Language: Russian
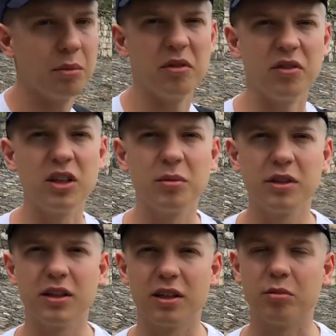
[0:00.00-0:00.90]
либо
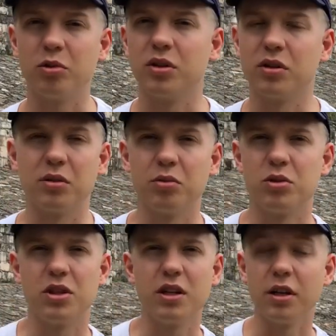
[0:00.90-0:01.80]
выломаны, либо
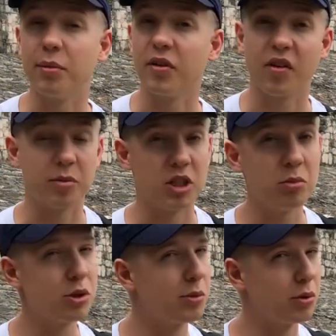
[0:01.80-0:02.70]
утеряны, либо их вообще,
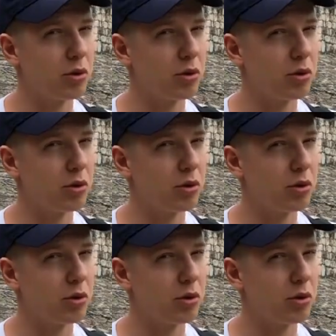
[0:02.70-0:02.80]
может быть,